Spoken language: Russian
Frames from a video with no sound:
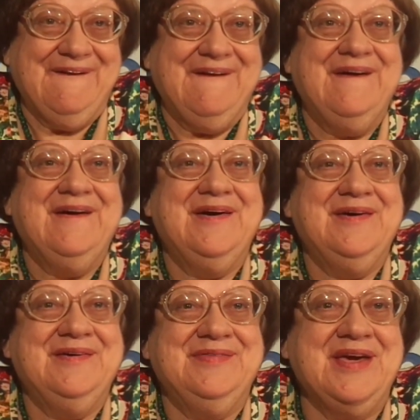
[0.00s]

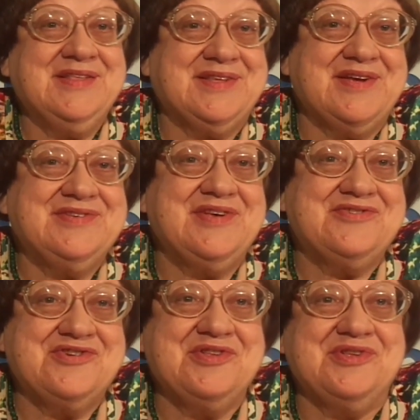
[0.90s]
Э, на этот раз
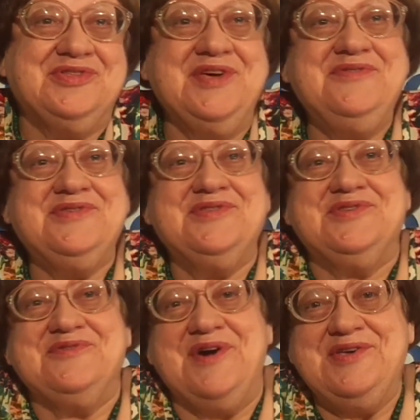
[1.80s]
Анжела Дэвис
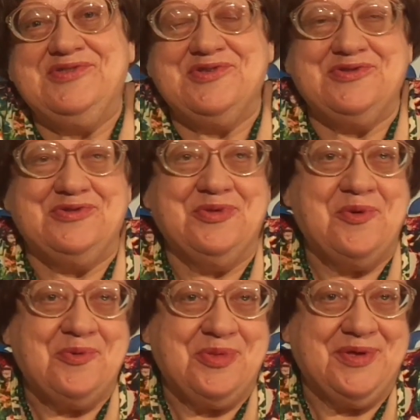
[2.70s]
называется
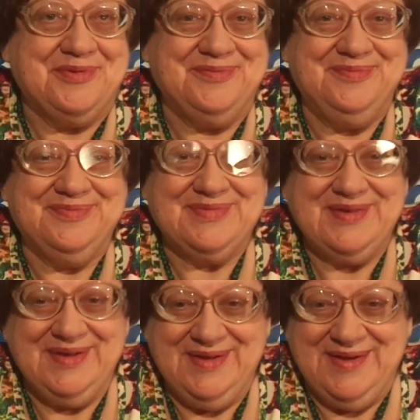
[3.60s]
Сноуден.
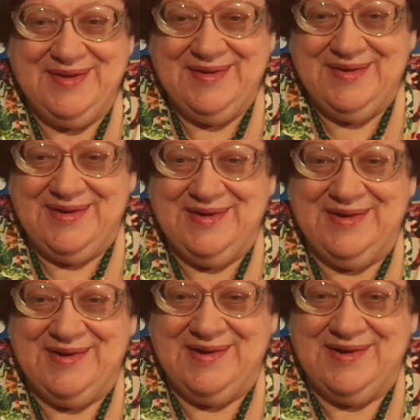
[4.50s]

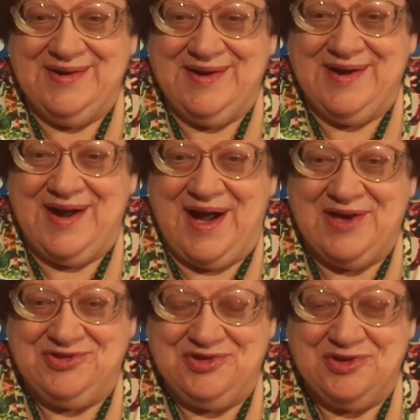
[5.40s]
Э,
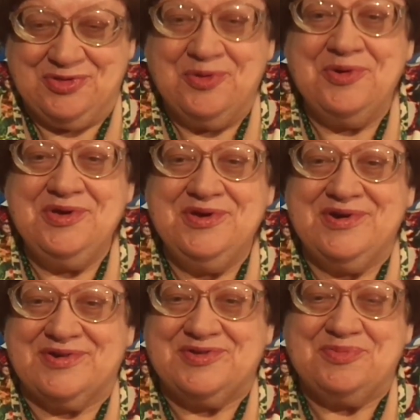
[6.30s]
очередной
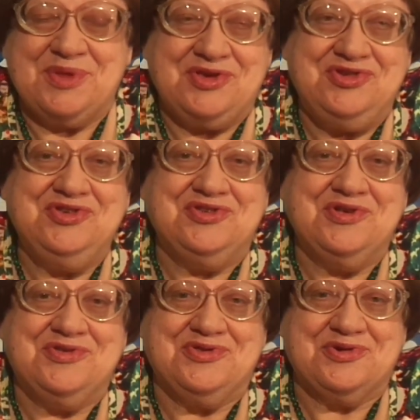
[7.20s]

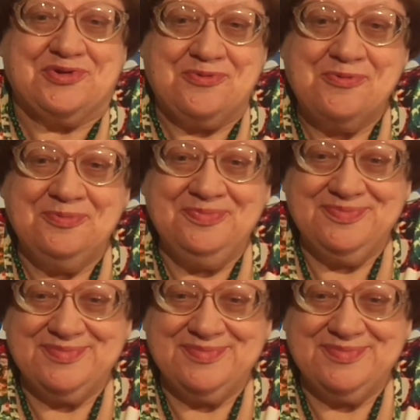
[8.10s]
разоблачитель ЦРУ.